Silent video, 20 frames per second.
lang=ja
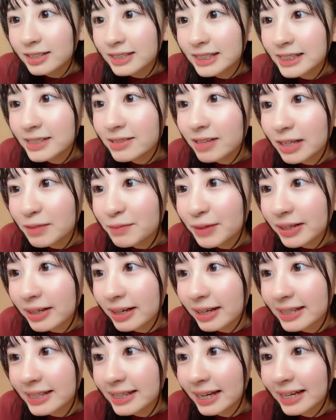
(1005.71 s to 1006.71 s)
実は今か
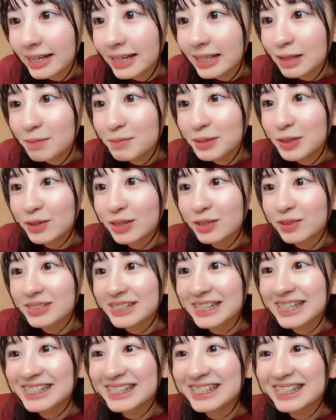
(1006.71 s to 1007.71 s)
ら気合入れて緑の
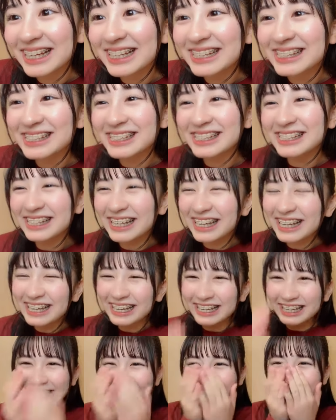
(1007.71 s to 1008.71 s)
全身タイツにぜ
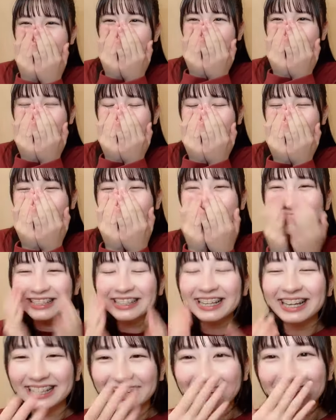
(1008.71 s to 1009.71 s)
あ本当
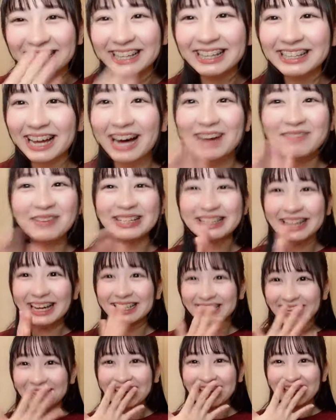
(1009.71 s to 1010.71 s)
だなんだだ
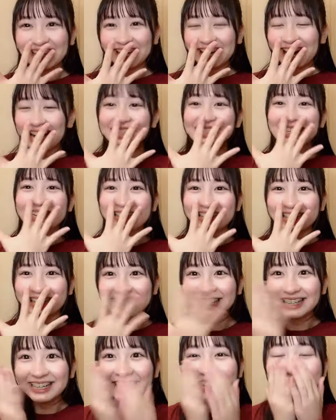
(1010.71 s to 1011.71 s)
アバターね焦っ
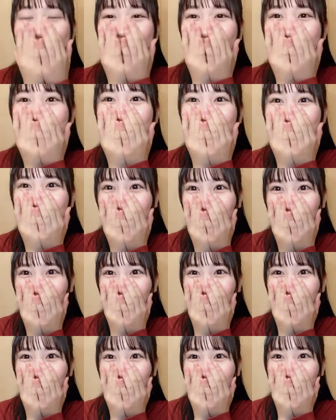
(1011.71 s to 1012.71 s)
た今焦ったよ
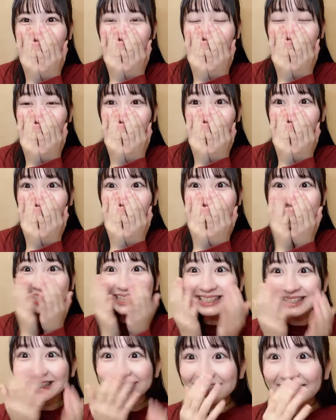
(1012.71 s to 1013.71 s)
本当に全身
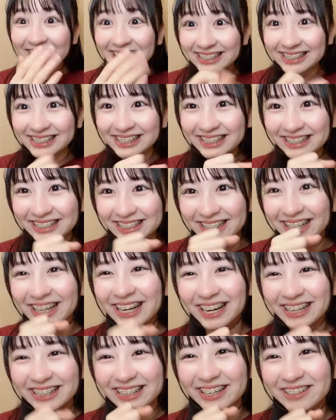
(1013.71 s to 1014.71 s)
タイツで来る
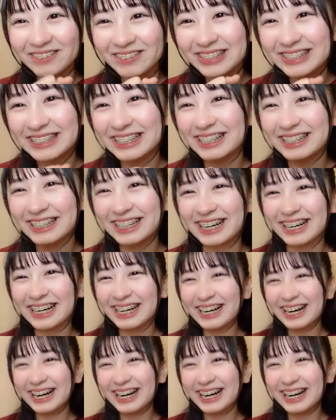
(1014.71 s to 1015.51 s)
なって思っちゃった